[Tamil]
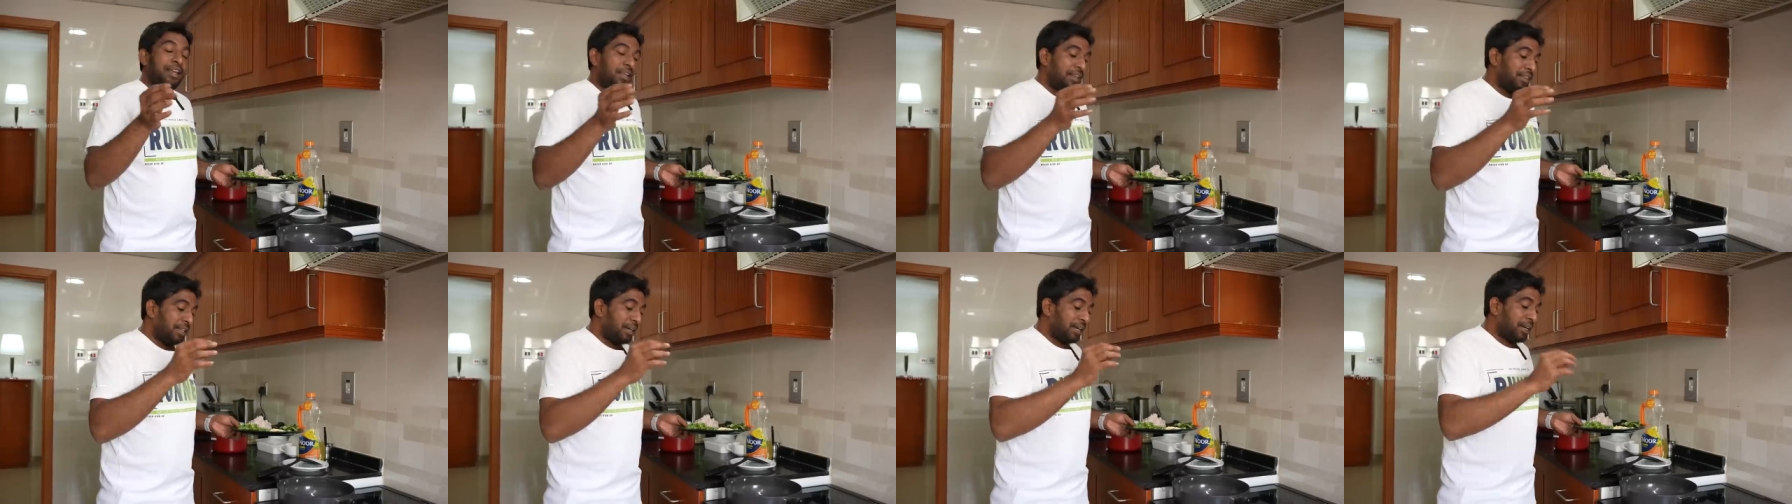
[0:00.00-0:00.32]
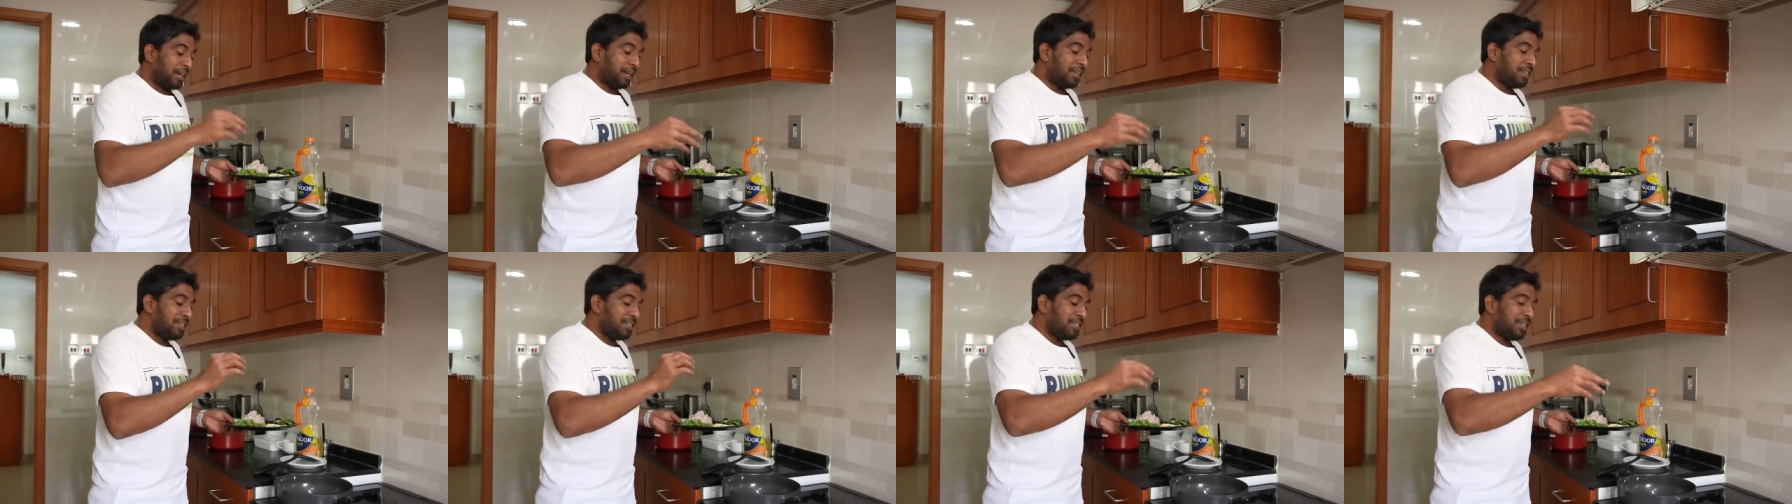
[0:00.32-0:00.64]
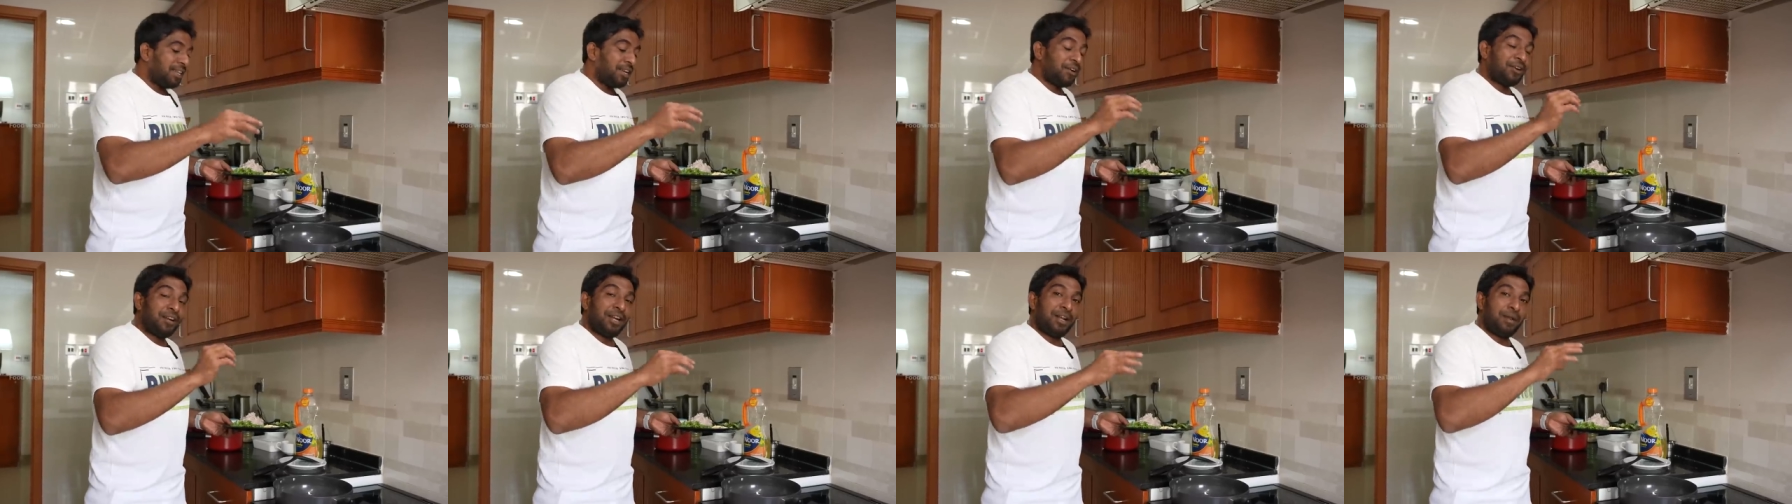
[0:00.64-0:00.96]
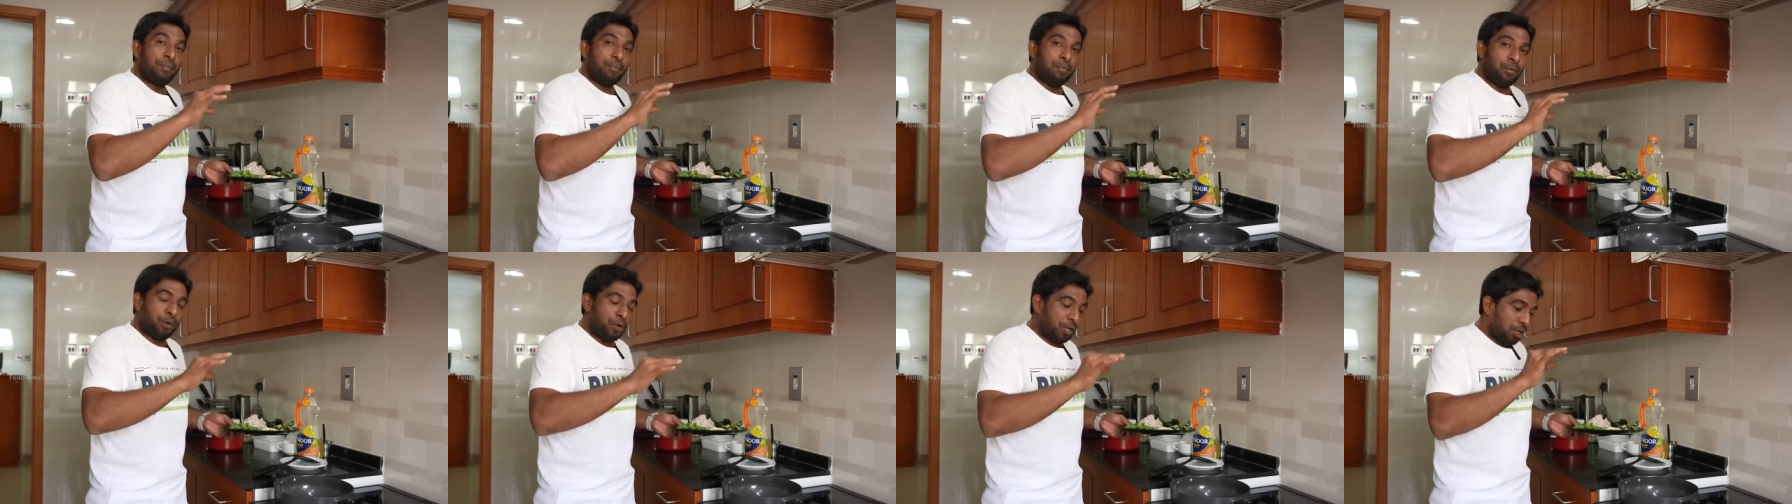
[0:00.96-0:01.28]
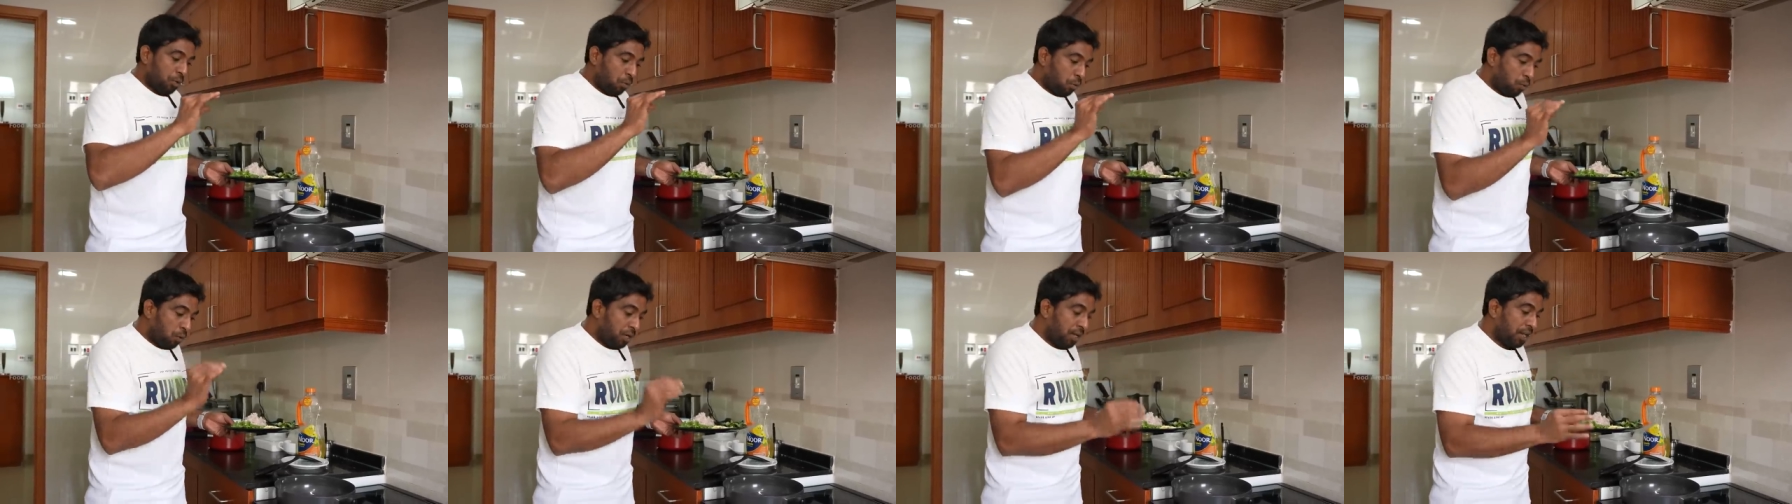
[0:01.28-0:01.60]
இந்த கடுகு சீரகம் எல்லாம் போட்ட
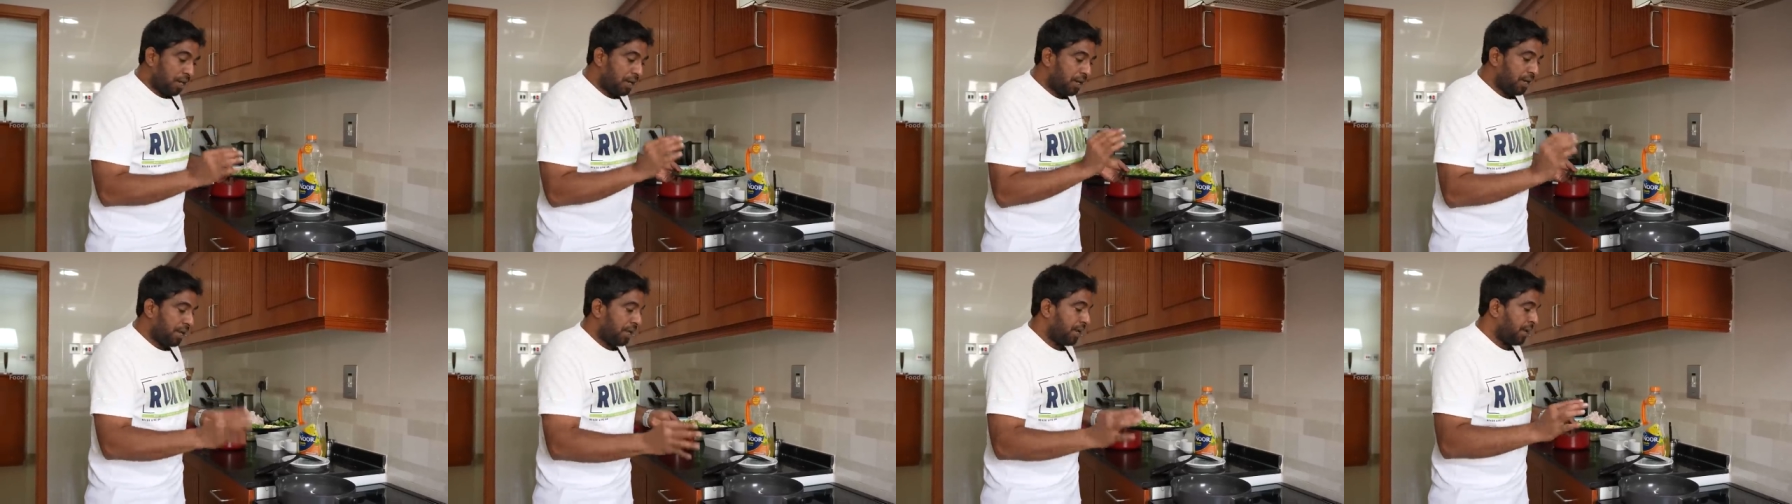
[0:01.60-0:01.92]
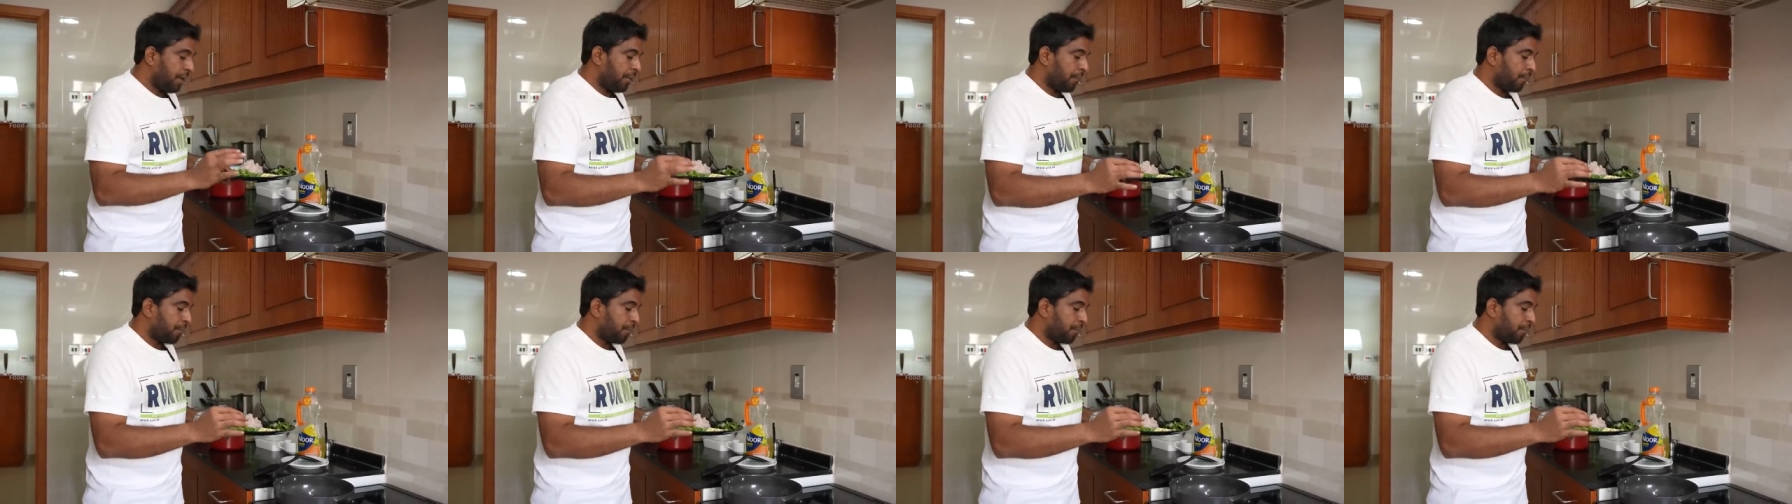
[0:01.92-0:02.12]
உடனே